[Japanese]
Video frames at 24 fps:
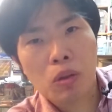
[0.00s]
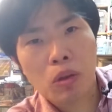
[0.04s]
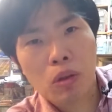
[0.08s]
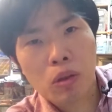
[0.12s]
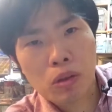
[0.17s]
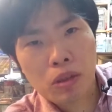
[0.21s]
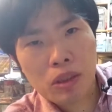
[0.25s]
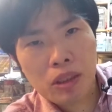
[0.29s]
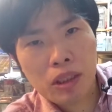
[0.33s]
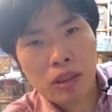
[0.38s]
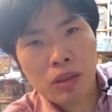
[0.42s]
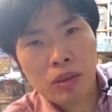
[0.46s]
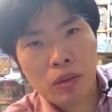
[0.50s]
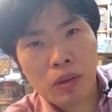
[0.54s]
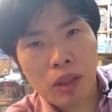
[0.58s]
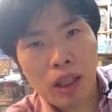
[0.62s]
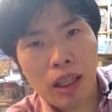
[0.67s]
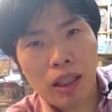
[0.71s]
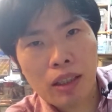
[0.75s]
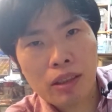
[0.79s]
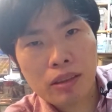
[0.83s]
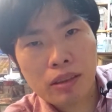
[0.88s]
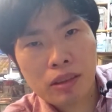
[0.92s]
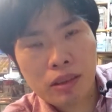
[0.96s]
ここっていうの
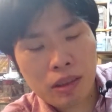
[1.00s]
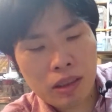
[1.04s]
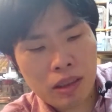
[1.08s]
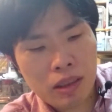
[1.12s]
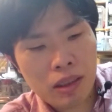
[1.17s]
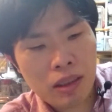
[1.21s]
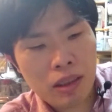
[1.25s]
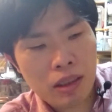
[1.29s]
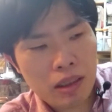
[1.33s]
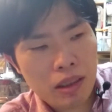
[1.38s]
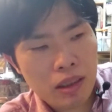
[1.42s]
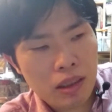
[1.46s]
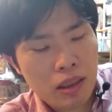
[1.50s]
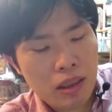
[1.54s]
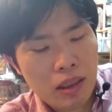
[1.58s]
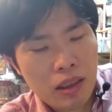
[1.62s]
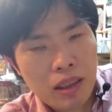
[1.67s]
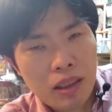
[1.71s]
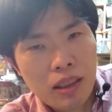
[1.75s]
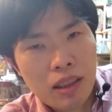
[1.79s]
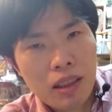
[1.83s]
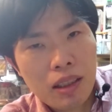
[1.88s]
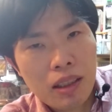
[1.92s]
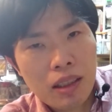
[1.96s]
は。
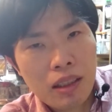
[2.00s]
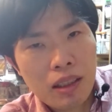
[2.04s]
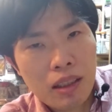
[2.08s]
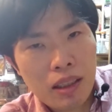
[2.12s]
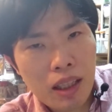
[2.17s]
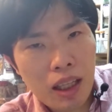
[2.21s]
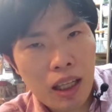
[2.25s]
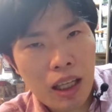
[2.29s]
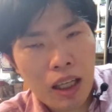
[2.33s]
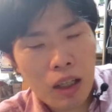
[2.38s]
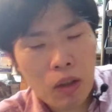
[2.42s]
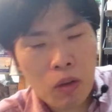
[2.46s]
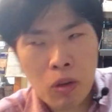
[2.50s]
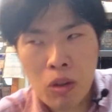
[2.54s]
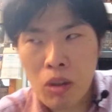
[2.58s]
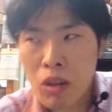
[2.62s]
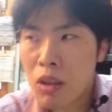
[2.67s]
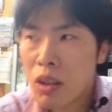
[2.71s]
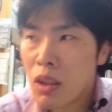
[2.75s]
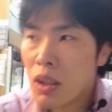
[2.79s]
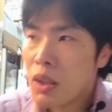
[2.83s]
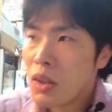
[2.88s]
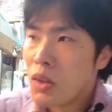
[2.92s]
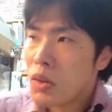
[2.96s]
うん、でこ
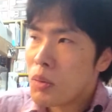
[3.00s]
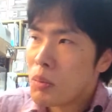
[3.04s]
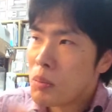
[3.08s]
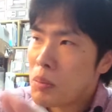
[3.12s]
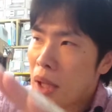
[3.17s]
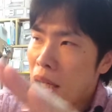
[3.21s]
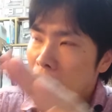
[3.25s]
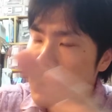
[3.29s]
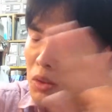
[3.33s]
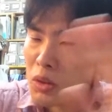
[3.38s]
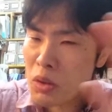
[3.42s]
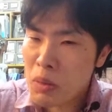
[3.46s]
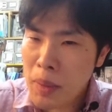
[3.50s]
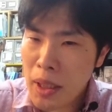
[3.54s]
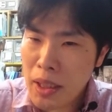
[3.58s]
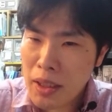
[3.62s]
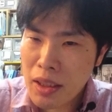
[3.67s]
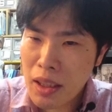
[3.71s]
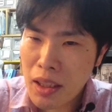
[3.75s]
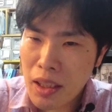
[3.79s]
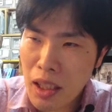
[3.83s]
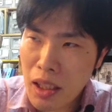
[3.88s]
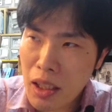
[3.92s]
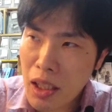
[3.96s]
うまとまっ
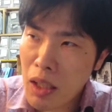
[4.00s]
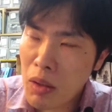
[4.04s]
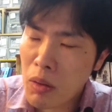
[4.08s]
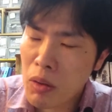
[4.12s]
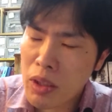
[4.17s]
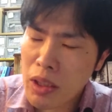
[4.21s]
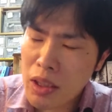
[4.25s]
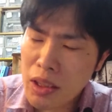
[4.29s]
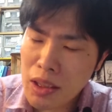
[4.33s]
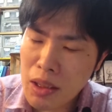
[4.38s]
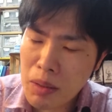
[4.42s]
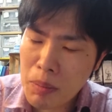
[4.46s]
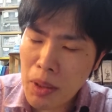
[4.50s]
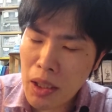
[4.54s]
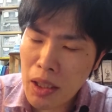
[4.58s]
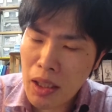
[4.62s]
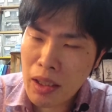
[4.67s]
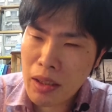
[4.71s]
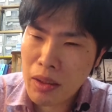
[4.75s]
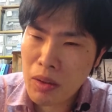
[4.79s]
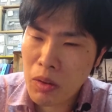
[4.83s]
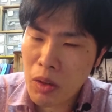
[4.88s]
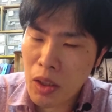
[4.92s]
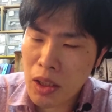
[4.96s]
たね結構1万
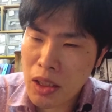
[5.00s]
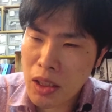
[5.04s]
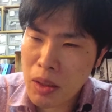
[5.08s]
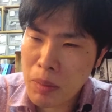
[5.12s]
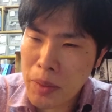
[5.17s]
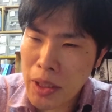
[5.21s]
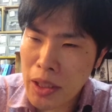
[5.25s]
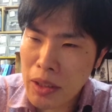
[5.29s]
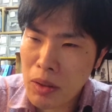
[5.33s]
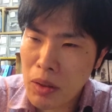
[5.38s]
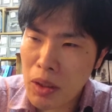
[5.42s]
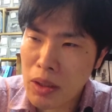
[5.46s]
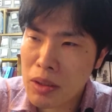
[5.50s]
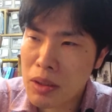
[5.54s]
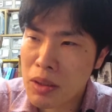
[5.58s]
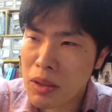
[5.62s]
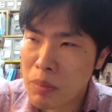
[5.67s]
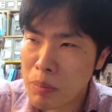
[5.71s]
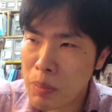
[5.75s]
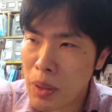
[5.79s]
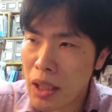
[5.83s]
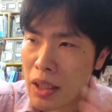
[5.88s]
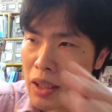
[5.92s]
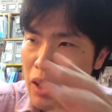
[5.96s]
円とか2万円とかす
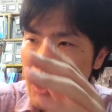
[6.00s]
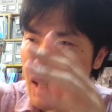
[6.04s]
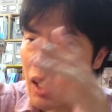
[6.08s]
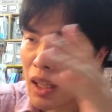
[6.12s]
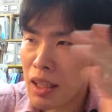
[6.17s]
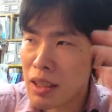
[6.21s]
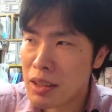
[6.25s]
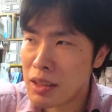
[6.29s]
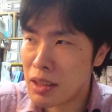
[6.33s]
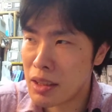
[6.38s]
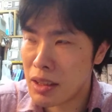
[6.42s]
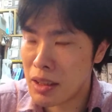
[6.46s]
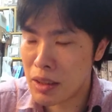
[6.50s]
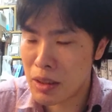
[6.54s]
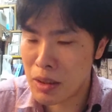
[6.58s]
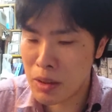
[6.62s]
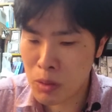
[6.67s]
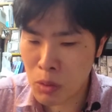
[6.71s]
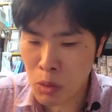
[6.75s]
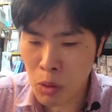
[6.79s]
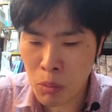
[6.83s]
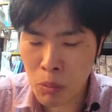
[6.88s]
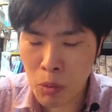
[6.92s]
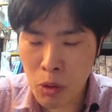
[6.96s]
るパッケージ
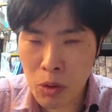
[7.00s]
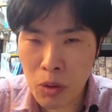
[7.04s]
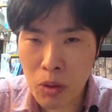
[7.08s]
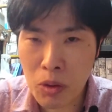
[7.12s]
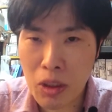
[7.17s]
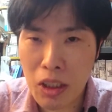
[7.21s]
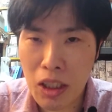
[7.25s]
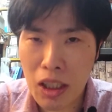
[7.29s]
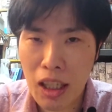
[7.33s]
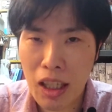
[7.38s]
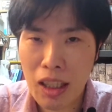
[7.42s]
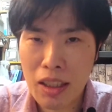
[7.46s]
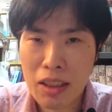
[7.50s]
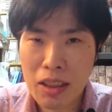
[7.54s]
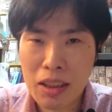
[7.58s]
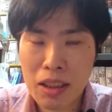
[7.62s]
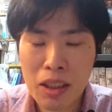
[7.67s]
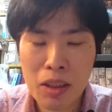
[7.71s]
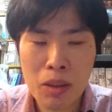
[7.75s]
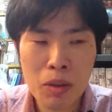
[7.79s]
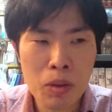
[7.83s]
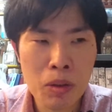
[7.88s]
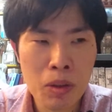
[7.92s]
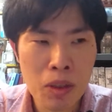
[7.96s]
のもので買っ
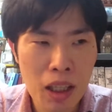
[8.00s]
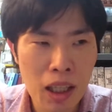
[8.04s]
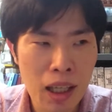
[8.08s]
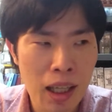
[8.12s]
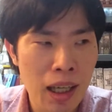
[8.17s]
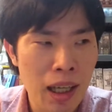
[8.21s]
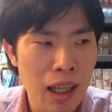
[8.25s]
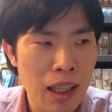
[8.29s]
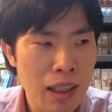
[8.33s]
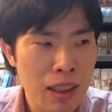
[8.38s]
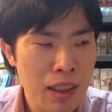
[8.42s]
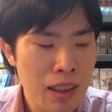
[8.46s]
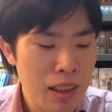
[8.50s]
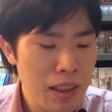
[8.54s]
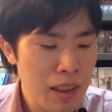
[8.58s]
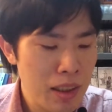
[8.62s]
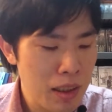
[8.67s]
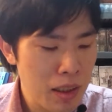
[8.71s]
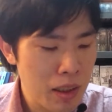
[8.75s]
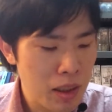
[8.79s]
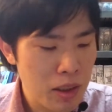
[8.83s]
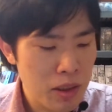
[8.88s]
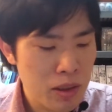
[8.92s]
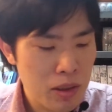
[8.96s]
た方が
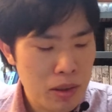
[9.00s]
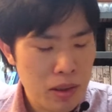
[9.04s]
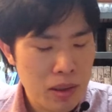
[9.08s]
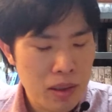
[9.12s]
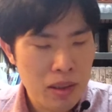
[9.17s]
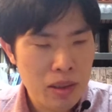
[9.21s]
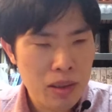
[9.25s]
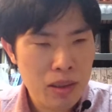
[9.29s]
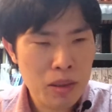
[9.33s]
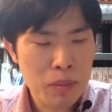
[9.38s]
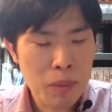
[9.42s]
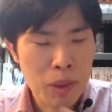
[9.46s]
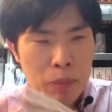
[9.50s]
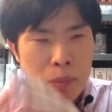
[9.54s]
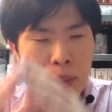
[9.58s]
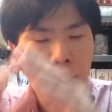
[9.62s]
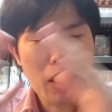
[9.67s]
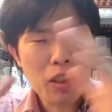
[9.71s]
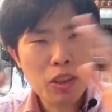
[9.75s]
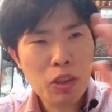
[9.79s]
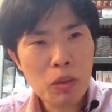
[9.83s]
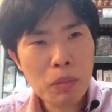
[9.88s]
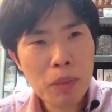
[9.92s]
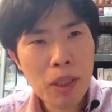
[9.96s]
つまり
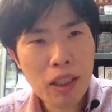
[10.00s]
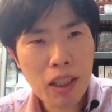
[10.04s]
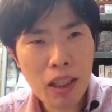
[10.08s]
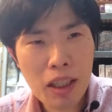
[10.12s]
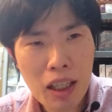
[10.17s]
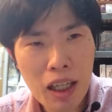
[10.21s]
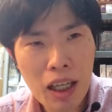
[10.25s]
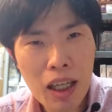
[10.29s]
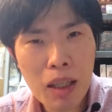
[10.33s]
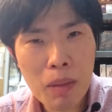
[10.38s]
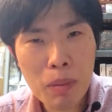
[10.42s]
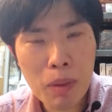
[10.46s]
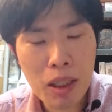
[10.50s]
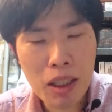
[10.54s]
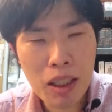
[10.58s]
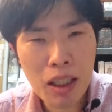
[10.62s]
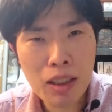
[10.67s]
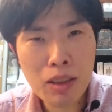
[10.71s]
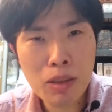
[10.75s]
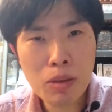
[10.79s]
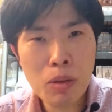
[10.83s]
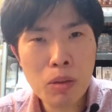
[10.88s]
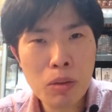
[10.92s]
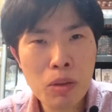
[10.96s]
まとめて買えば
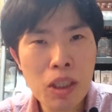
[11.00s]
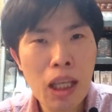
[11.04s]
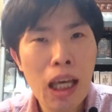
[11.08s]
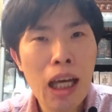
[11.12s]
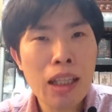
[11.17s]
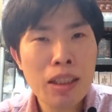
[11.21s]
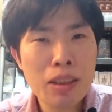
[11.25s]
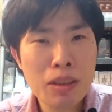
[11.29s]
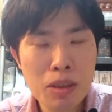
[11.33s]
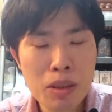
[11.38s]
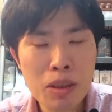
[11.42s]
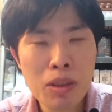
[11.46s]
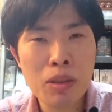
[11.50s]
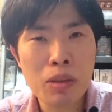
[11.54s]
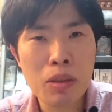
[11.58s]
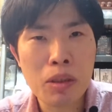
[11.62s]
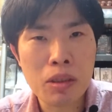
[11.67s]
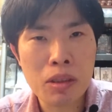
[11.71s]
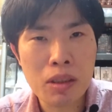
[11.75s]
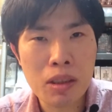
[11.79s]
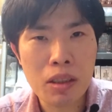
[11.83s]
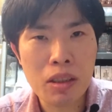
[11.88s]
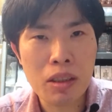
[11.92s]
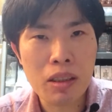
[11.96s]
買うほど安いと
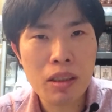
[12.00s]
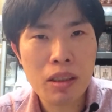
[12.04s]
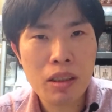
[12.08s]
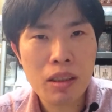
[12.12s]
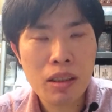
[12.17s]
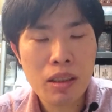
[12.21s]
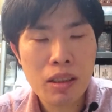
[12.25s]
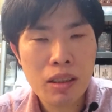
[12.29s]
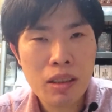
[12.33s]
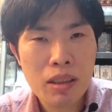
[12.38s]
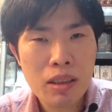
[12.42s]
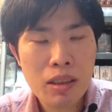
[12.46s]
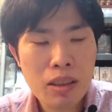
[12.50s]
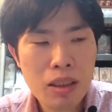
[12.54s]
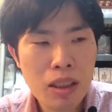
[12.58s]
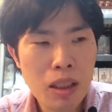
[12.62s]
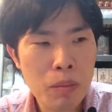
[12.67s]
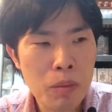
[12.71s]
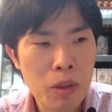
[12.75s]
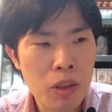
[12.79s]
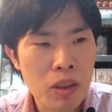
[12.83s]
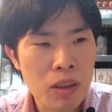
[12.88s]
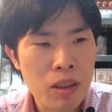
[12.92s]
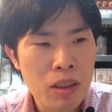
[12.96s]
いうし
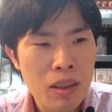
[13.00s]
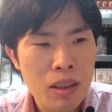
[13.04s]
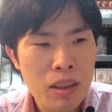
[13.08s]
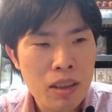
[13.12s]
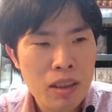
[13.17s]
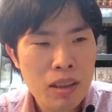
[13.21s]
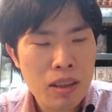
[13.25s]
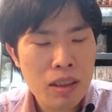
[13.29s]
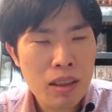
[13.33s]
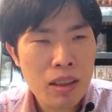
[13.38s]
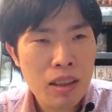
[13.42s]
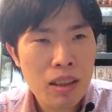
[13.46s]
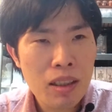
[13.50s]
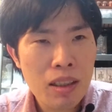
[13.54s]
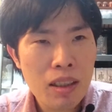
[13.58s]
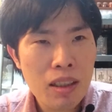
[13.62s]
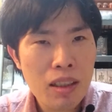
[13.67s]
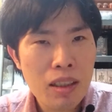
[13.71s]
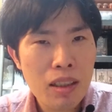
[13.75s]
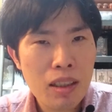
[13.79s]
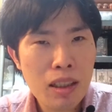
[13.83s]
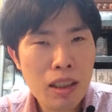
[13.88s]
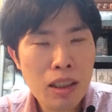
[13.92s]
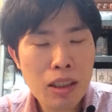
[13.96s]
かも
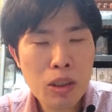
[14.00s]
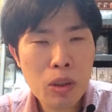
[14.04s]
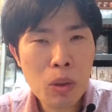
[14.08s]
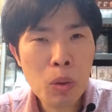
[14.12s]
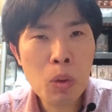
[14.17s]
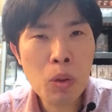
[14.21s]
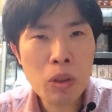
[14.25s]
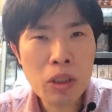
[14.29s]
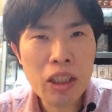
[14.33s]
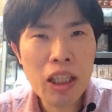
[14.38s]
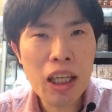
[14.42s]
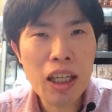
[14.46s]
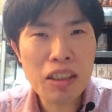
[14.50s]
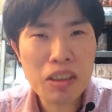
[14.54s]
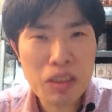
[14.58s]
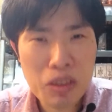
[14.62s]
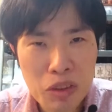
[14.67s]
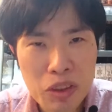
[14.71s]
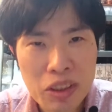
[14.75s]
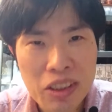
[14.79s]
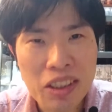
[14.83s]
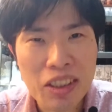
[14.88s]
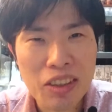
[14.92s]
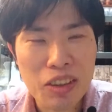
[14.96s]
異常に
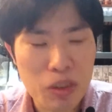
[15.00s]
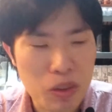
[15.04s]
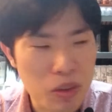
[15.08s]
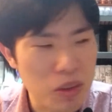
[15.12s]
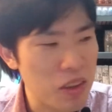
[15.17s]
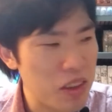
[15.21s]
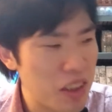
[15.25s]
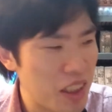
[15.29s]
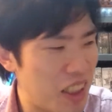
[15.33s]
安いんですよ